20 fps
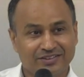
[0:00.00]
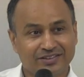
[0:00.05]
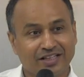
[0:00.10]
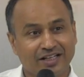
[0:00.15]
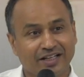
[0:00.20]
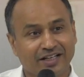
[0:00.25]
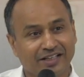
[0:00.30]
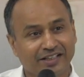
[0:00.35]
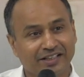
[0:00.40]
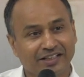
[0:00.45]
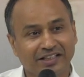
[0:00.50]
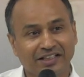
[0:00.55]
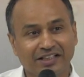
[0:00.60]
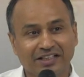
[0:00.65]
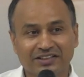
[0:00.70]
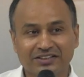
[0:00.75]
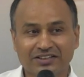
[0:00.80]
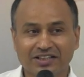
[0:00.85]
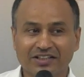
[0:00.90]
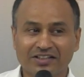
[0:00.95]
सारे ही
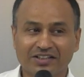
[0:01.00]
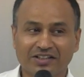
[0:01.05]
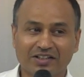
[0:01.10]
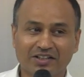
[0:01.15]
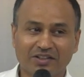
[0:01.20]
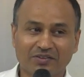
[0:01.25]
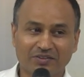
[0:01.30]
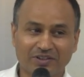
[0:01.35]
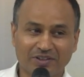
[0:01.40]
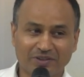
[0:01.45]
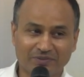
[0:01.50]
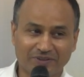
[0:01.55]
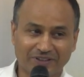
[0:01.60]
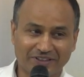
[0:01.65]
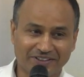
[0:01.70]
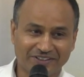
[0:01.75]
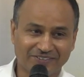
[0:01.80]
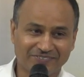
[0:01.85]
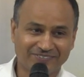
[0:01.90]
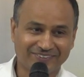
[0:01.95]
नशा करने वाले
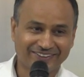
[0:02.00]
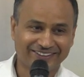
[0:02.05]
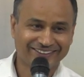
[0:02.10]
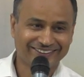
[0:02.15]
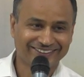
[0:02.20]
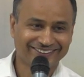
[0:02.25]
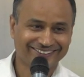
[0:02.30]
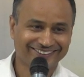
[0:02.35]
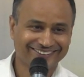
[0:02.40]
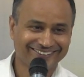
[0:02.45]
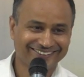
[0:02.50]
बैठे हुए हैं